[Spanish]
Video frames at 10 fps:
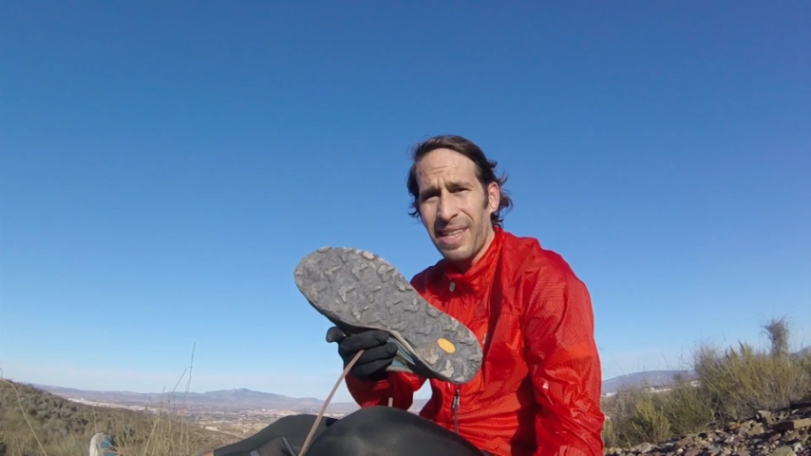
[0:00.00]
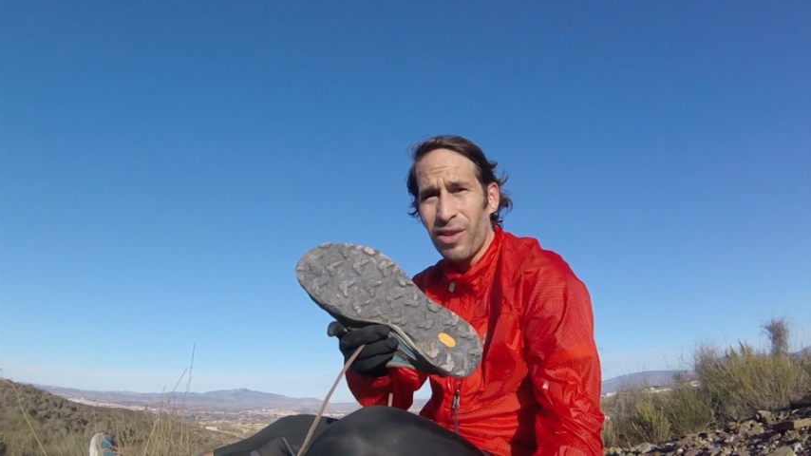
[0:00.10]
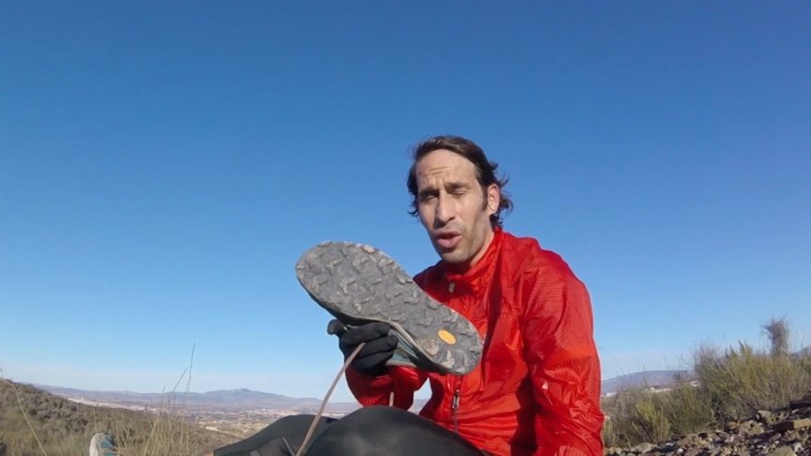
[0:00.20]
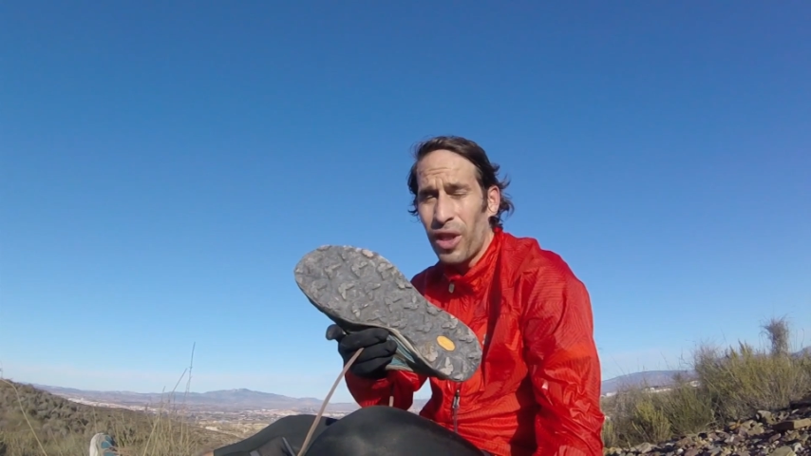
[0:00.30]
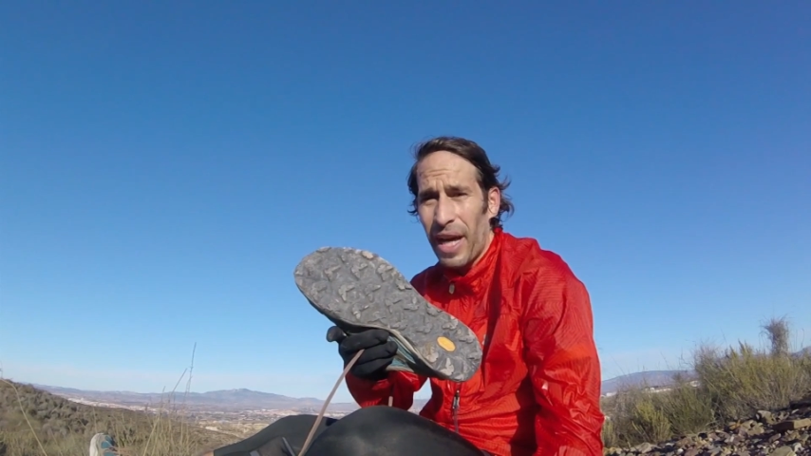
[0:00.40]

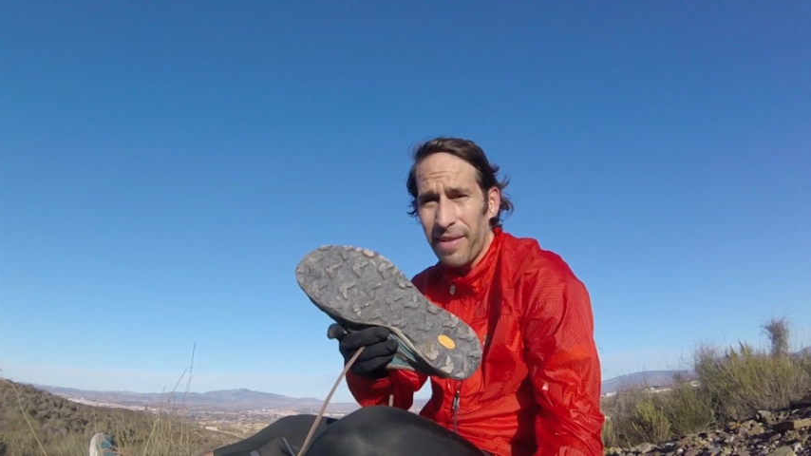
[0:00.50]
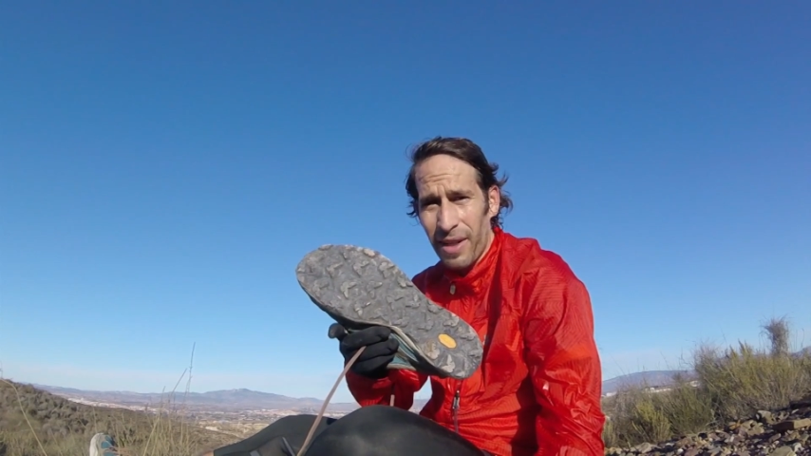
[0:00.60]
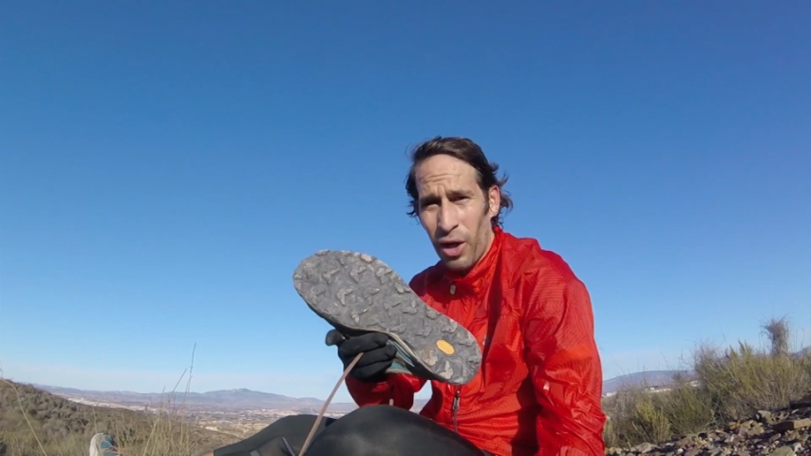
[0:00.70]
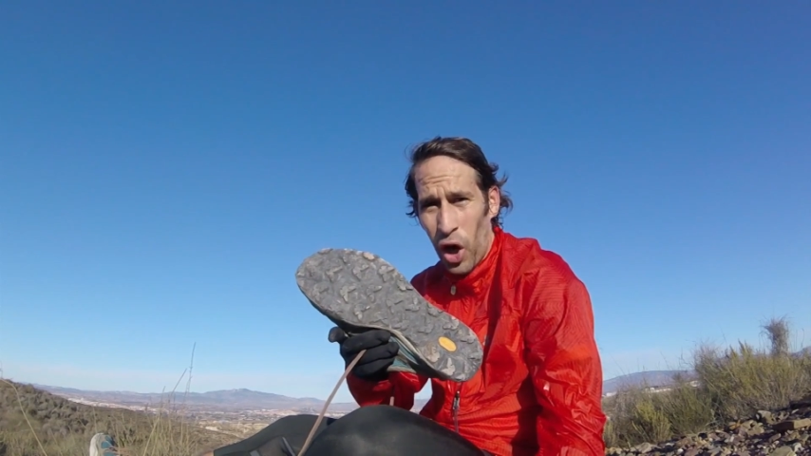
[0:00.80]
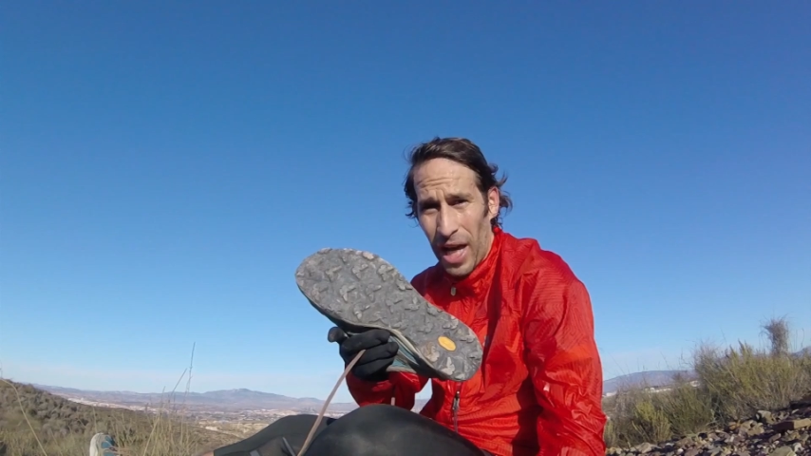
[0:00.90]
en donde
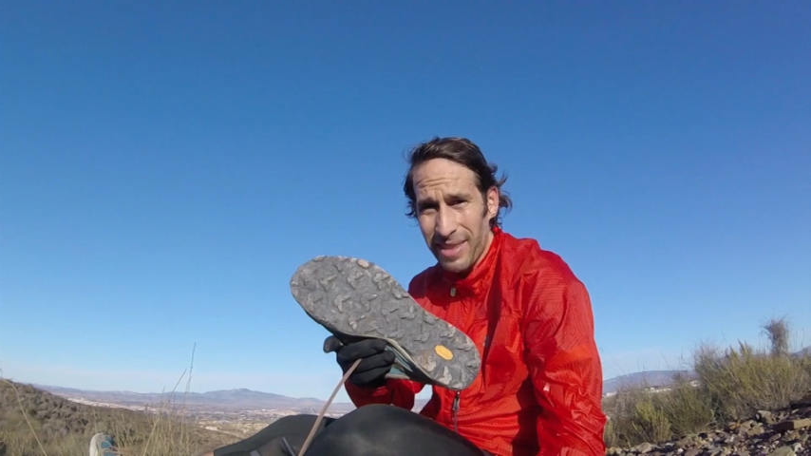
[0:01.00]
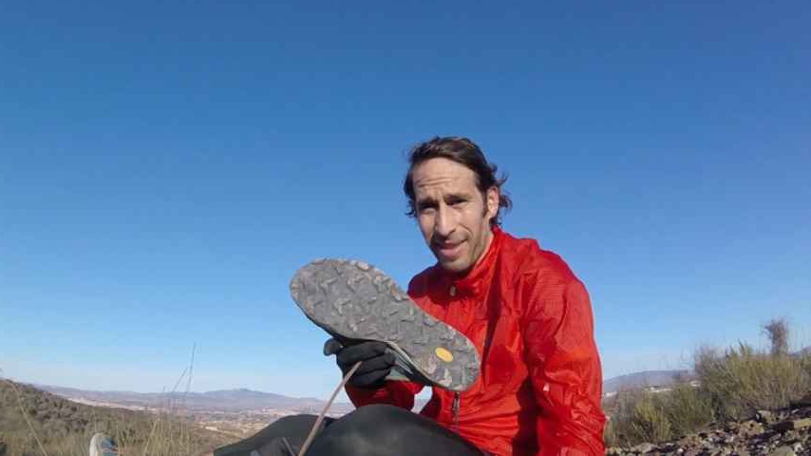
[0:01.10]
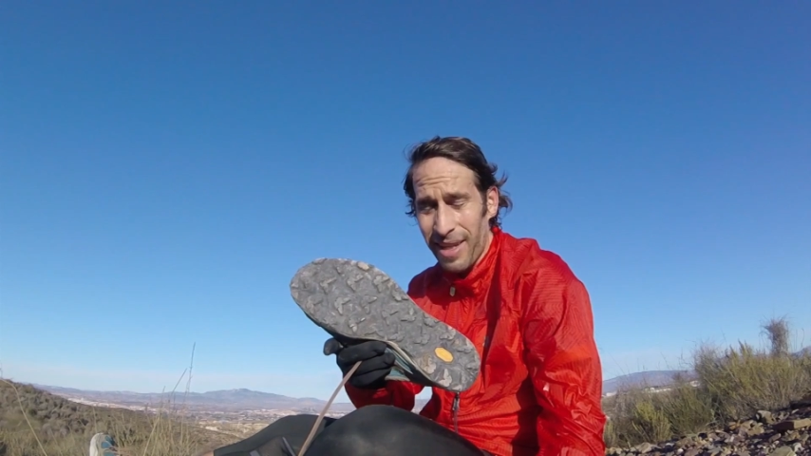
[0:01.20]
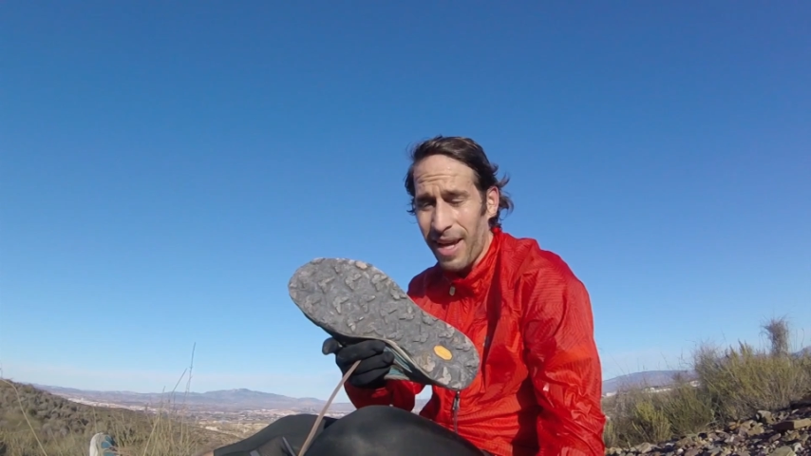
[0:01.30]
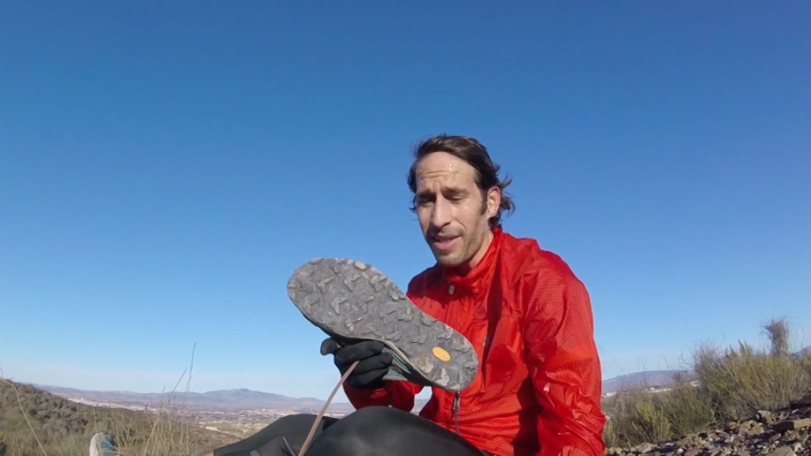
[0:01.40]
antes no las
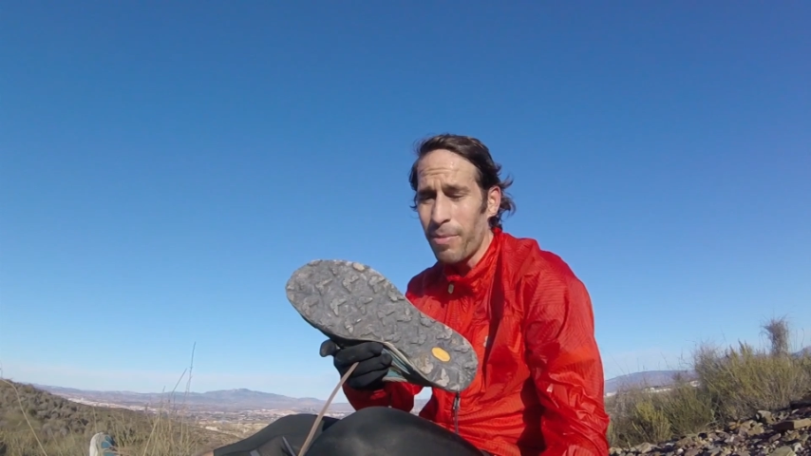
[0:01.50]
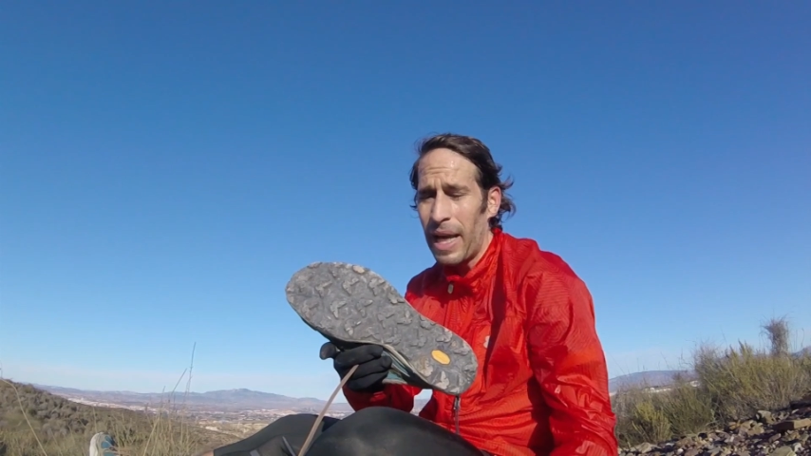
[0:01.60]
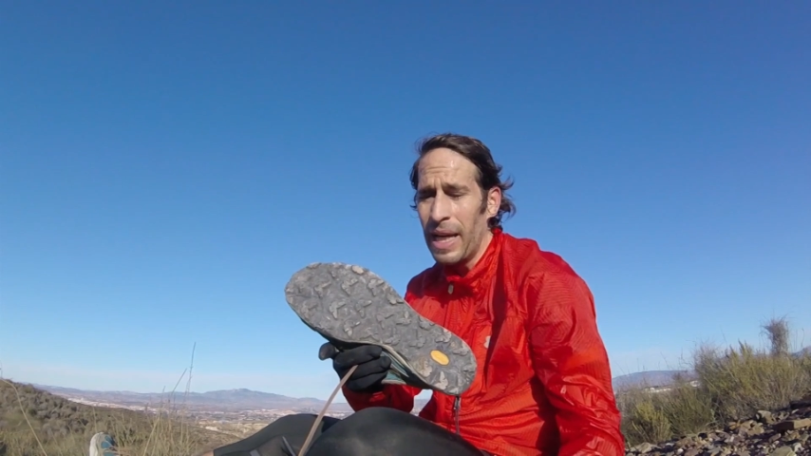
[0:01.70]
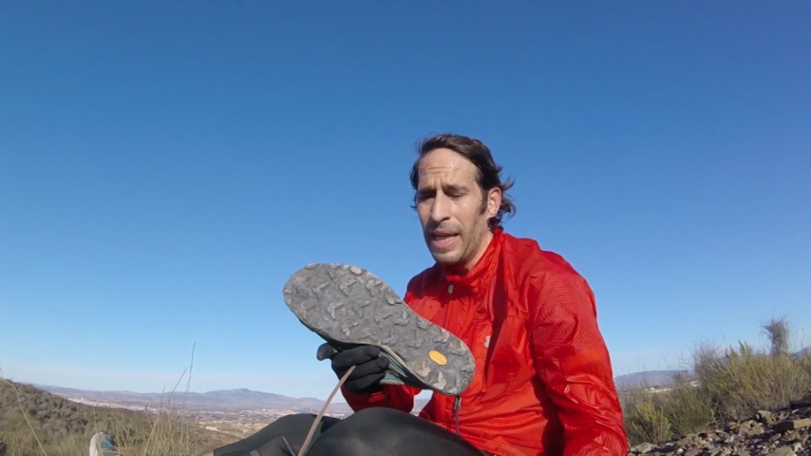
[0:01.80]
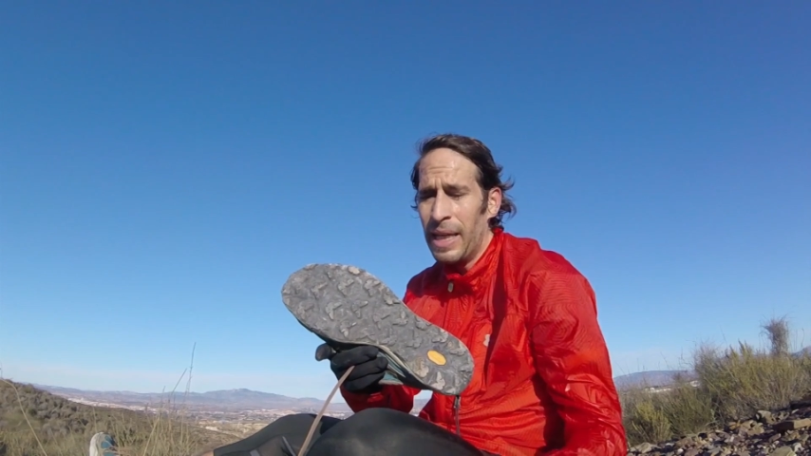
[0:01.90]
teníais,
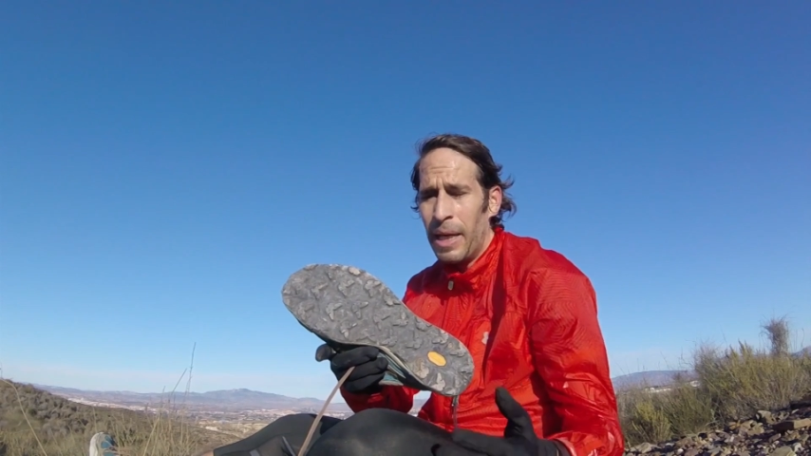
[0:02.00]
¿vale?